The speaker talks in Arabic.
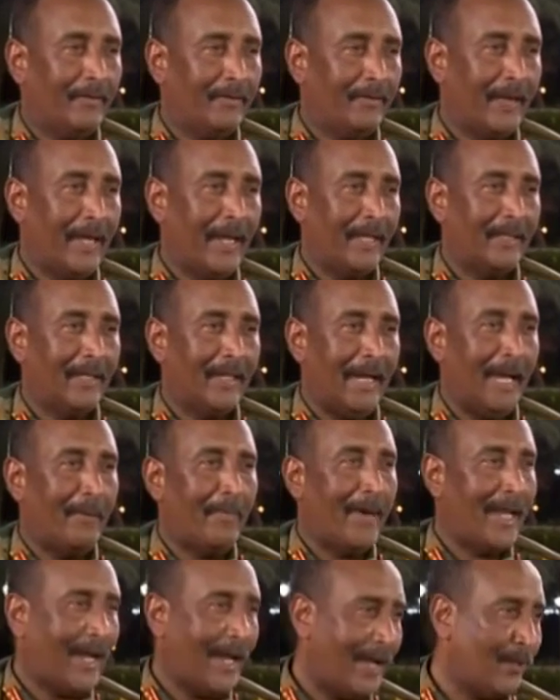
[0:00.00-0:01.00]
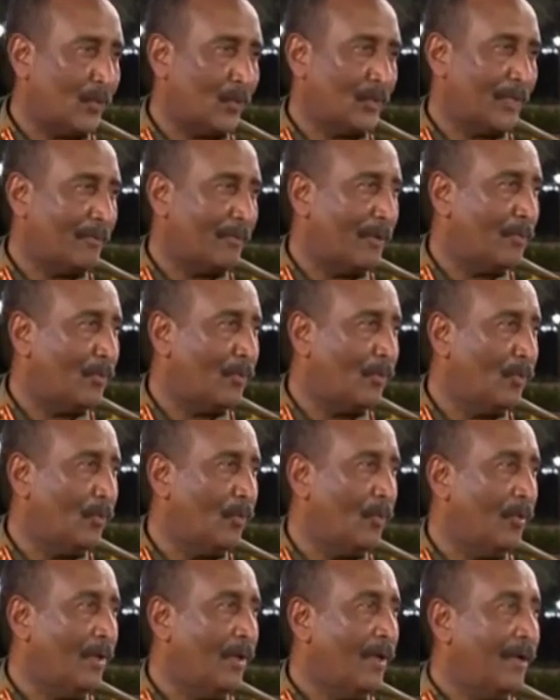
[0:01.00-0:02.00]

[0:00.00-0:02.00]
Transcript: فايض العماله حقه زي ما بيقولوا